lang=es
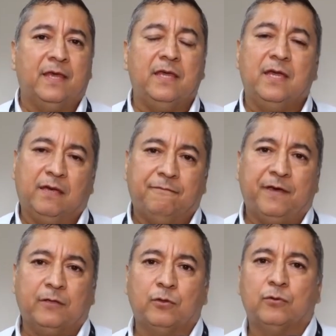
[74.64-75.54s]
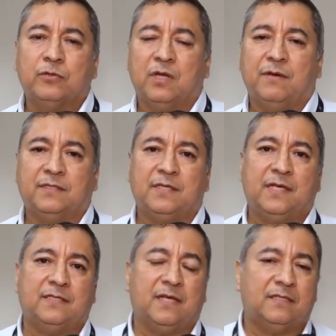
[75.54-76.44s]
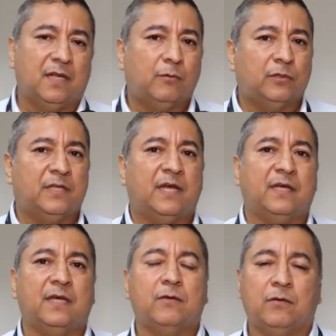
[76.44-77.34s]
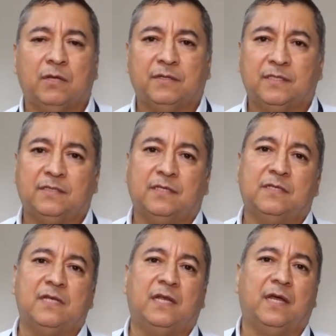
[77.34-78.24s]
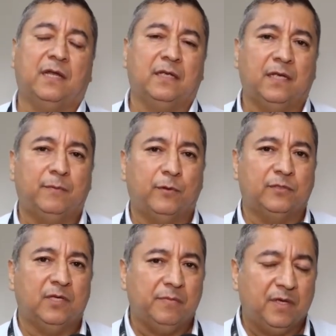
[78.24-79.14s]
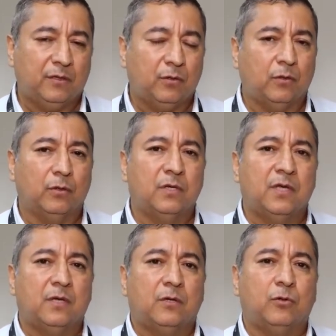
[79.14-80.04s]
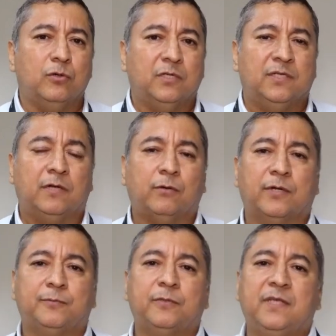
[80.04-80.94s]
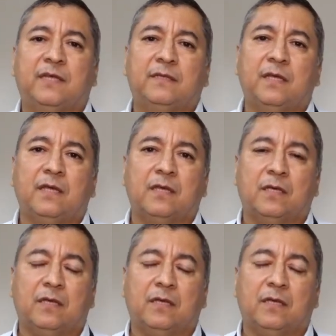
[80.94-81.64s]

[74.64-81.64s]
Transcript: Y en efecto, una vez que ya se hace el abordaje, una vez que se hace ya la, el procedimiento judicial correspondiente,